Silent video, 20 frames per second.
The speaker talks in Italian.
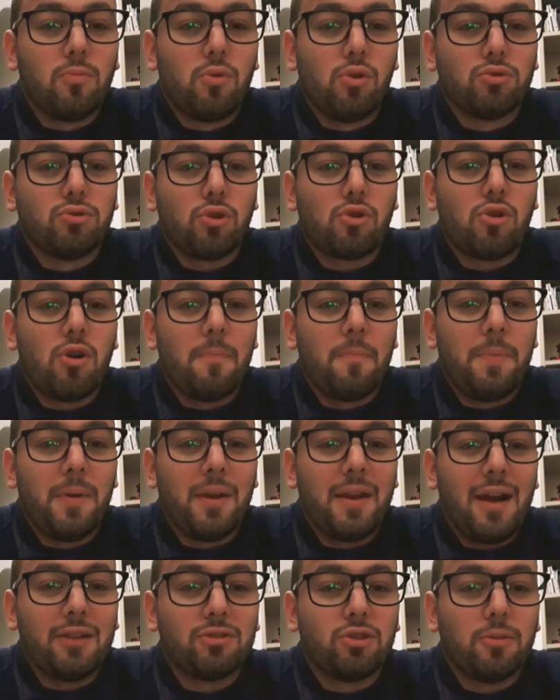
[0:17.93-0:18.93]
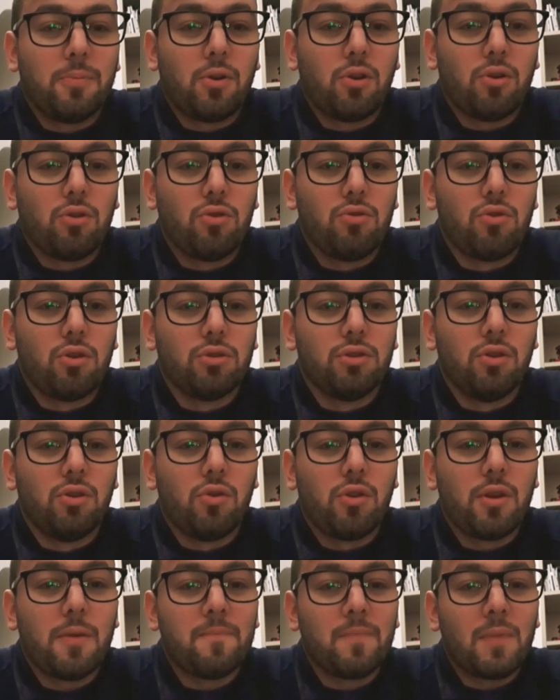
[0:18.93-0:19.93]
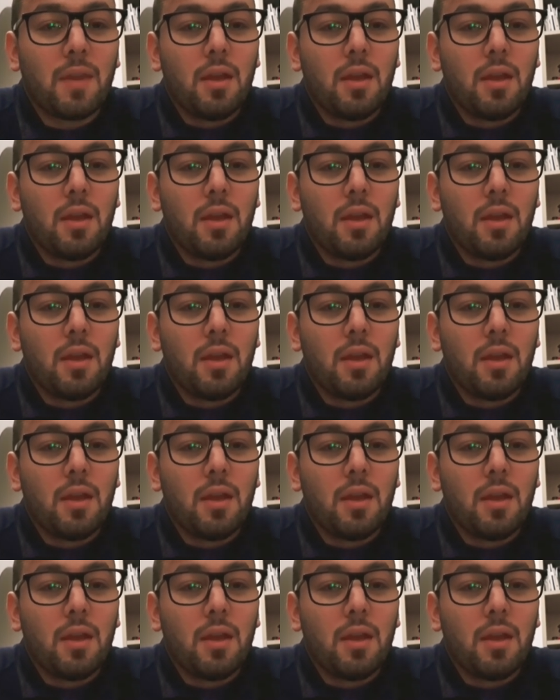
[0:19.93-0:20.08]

molto complicato per ognuno di noi